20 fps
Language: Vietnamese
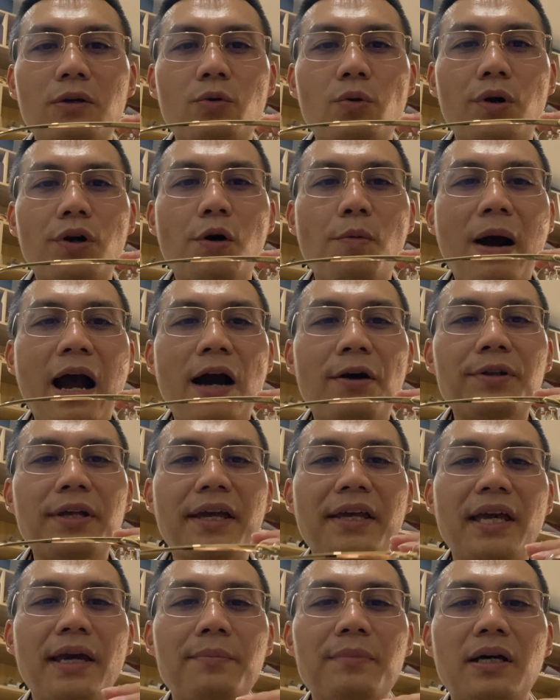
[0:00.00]
của đầu báo thì
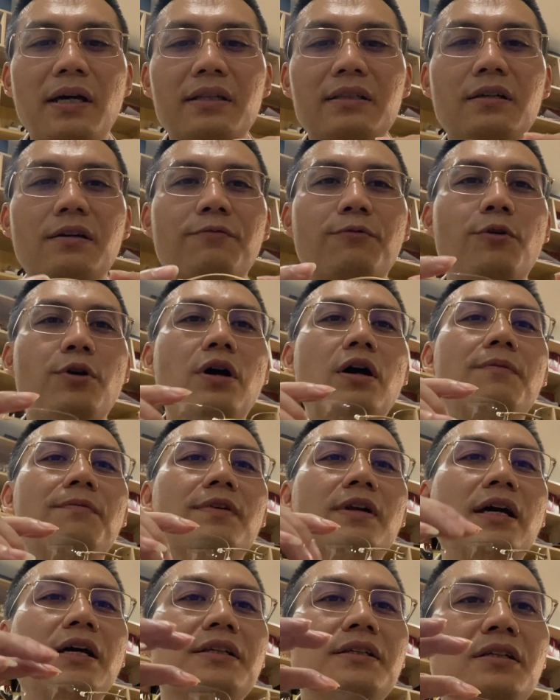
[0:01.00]
anh em thường phối hợp
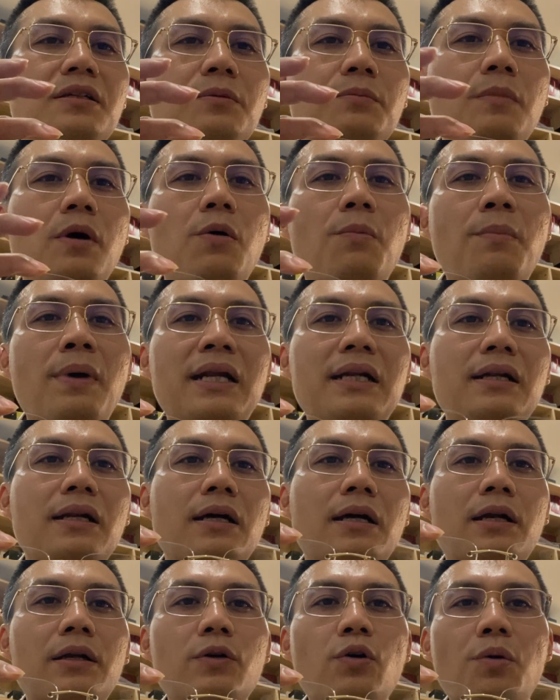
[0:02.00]
với lại những màu mắt
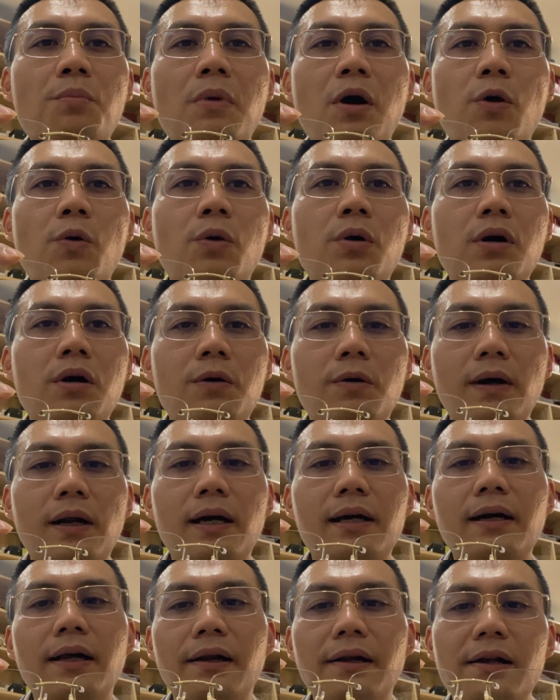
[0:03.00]
đổi màu hoặc là
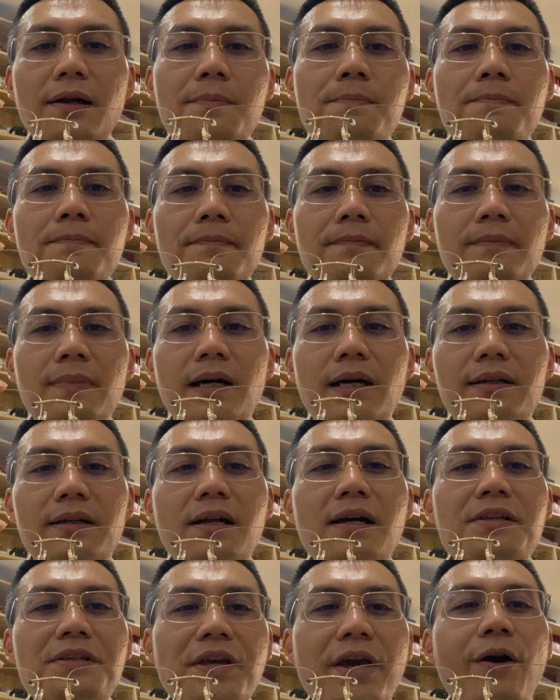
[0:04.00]
cận râm rất
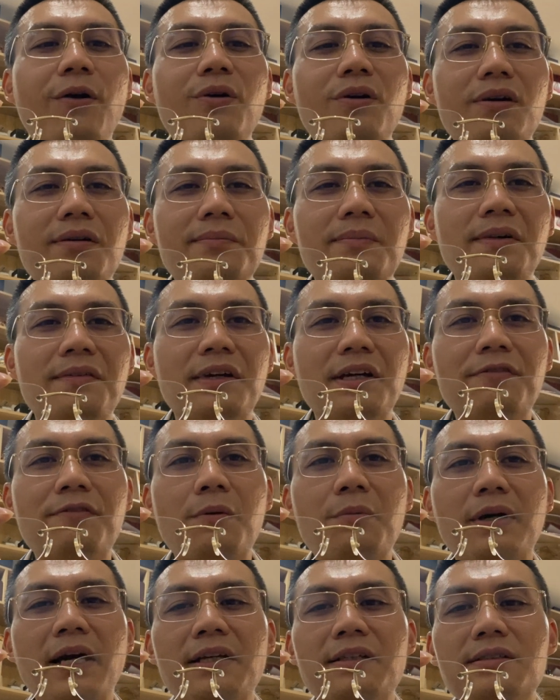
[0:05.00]
là nhiều, bởi vì cái
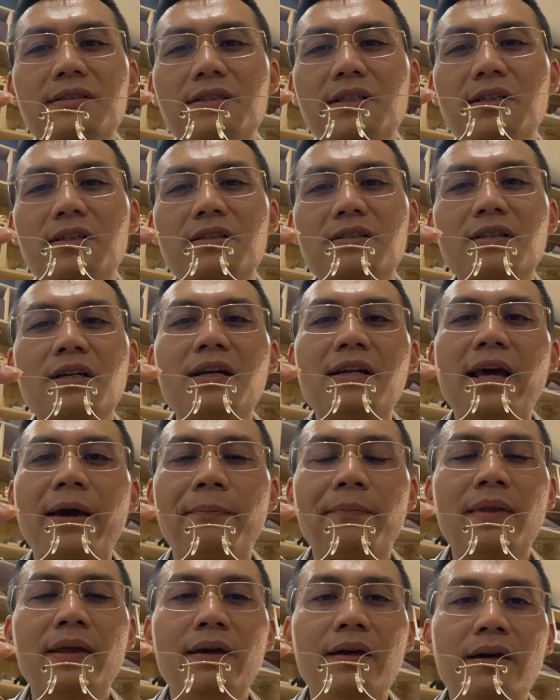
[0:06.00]
phong cách chơi nó rất là
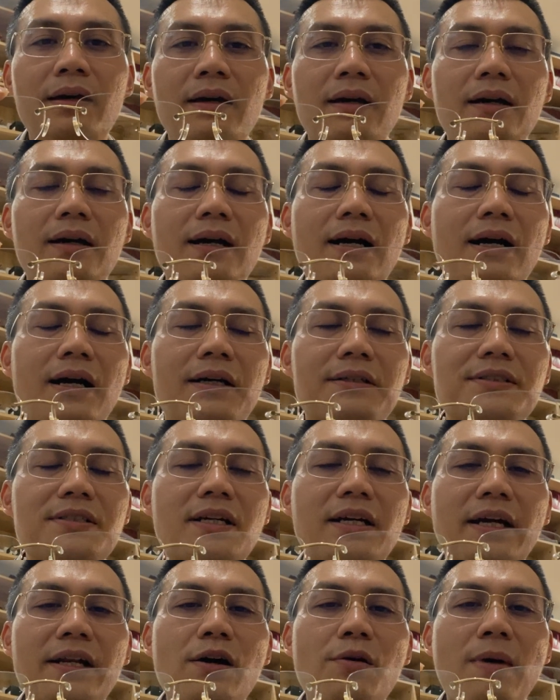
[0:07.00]
đẹp.
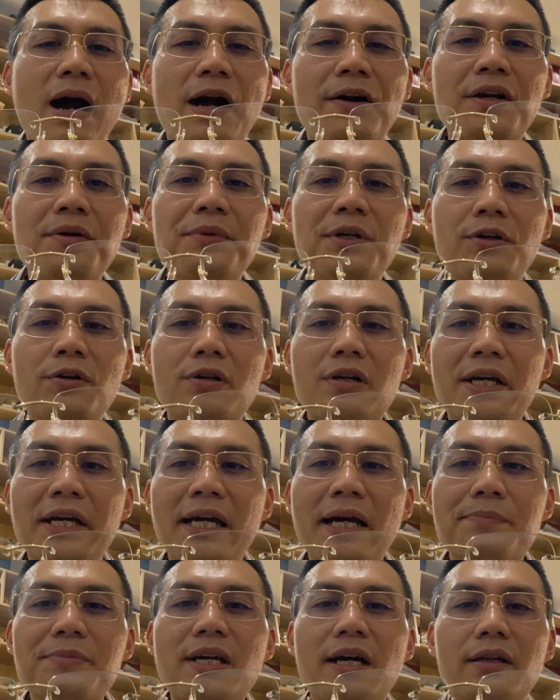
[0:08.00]
Riêng cái đầu báo này mình có cái
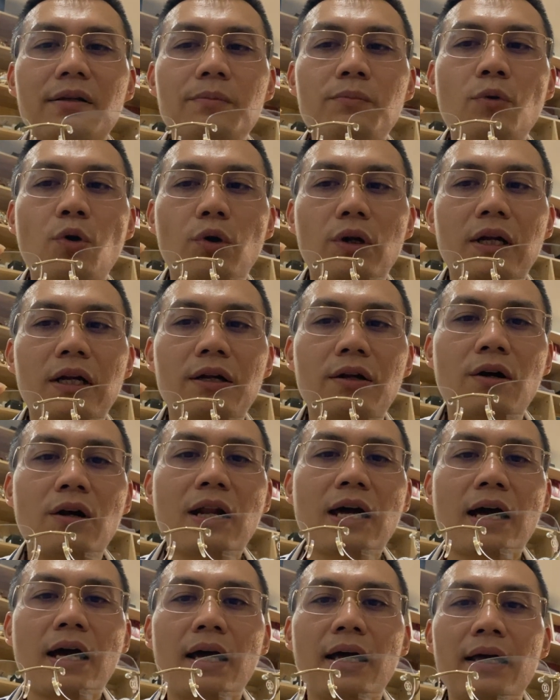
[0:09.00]
cảm nhận một đó
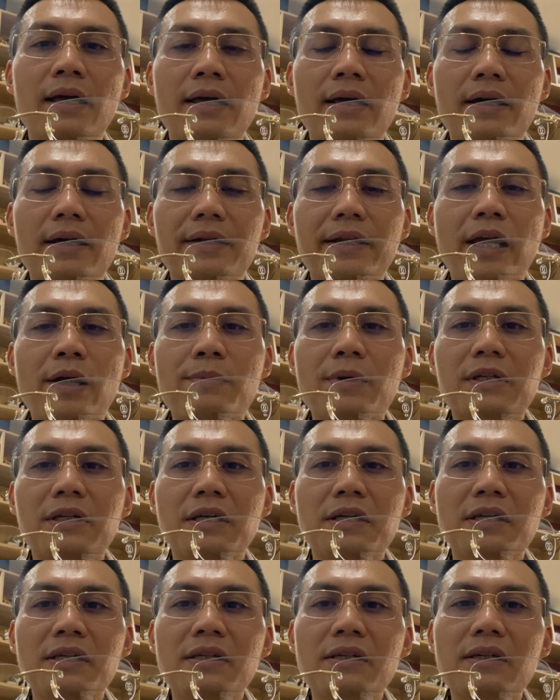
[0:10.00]
là đeo mắt
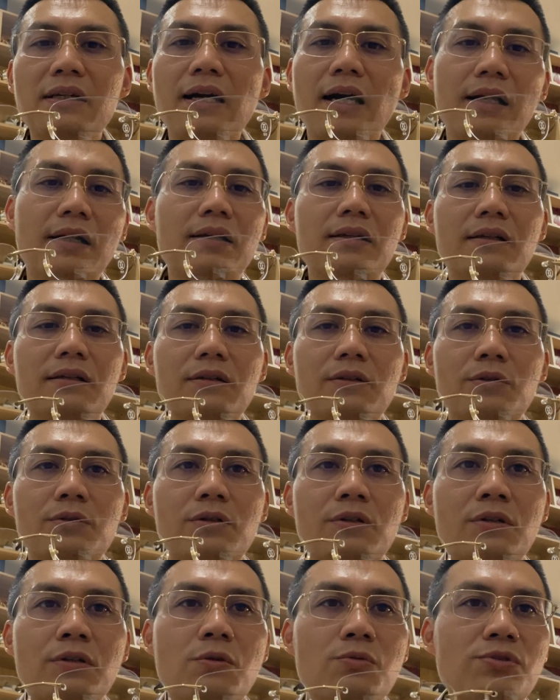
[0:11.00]
kính cận
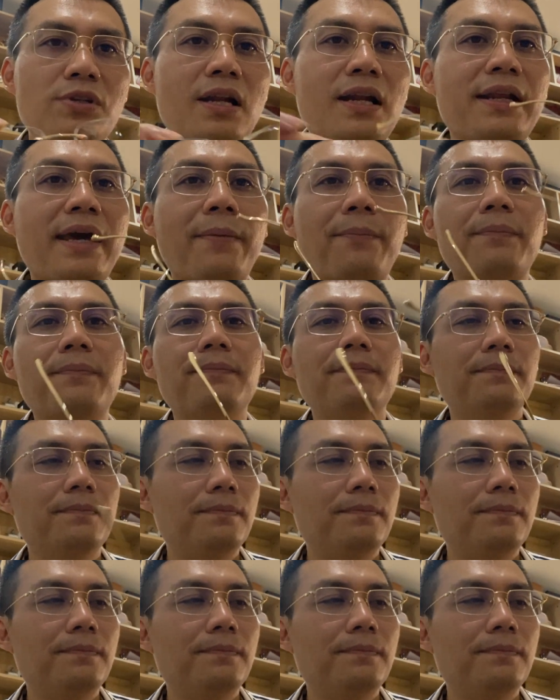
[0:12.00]
nó cũng rất là đẹp.